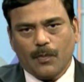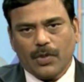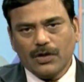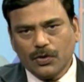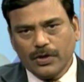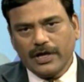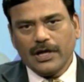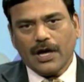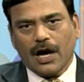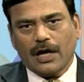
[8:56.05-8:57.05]

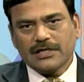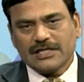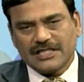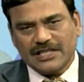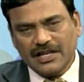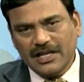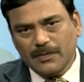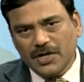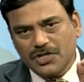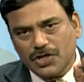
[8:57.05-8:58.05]
పళ్ళుండి
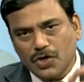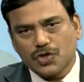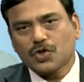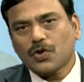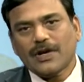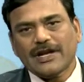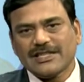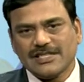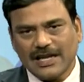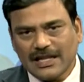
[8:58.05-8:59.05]
ట్రీట్మెంట్
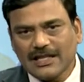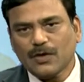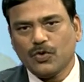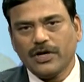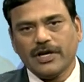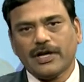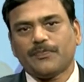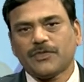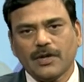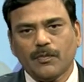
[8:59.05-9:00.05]
చేయించుకోవాలనే శ్రద్ధ ఉంటే
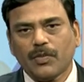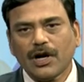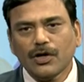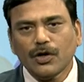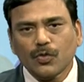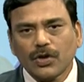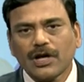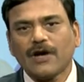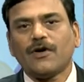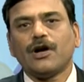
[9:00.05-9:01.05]
పళ్ళు
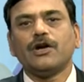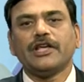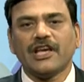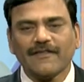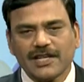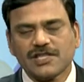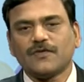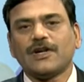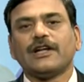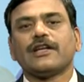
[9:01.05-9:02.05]
ఉన్న వాళ్ళు ఏ వయసు
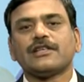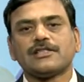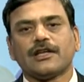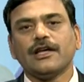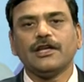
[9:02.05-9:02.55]
వాళ్ళైనా సరే